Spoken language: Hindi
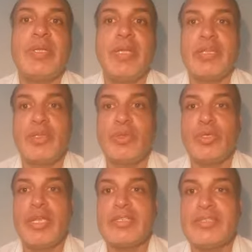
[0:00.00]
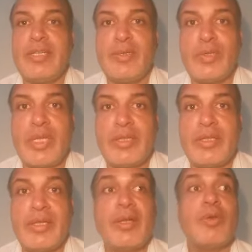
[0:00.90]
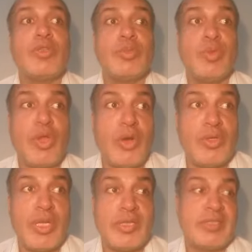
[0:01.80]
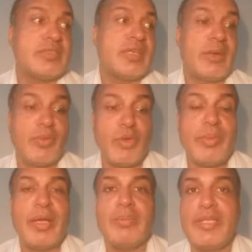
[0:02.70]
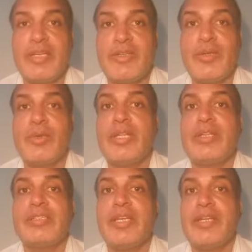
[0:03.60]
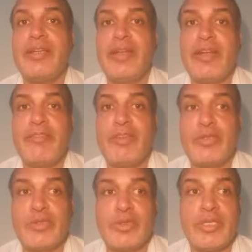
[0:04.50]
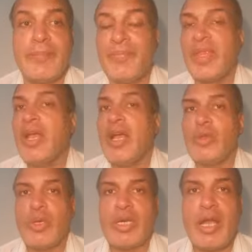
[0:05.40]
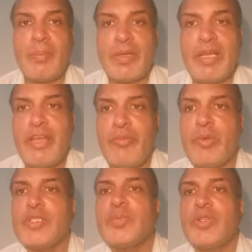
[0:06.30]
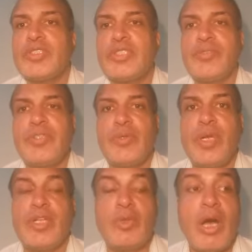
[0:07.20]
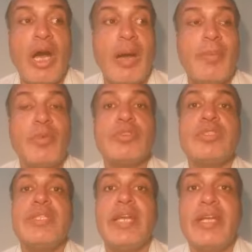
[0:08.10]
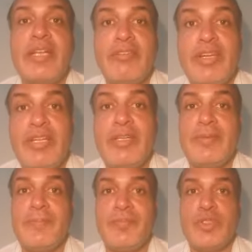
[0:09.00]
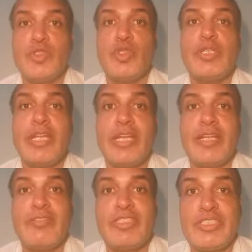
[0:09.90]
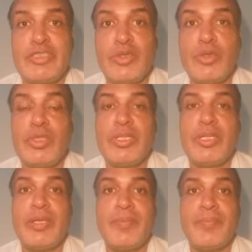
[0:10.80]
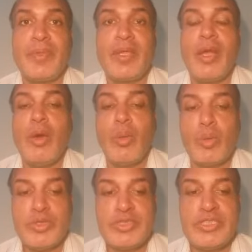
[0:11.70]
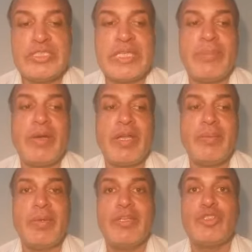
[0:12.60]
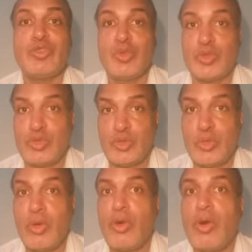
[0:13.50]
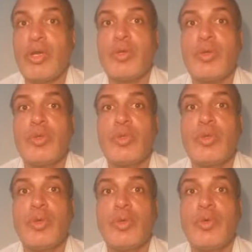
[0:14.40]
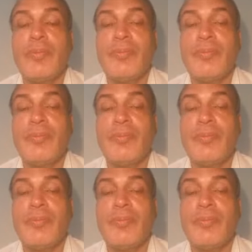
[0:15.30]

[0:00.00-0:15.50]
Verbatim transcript: पे जाते हैं तो उनके एक्सीडेंट हो जाते हैं कुछ बुरा हो जाता है जैसे खबरों में आप देखते हो कितनी सारी नेगेटिव न्यूज़ होती है तो अगर आपकी लाइफ में कुछ पॉजिटिव नहीं हो रहा तो आप उस नेगेटिविटी जो नेगेटिव चीज़ें होती हैं उस चीज़ के बारे में सोचो और ख़ुद को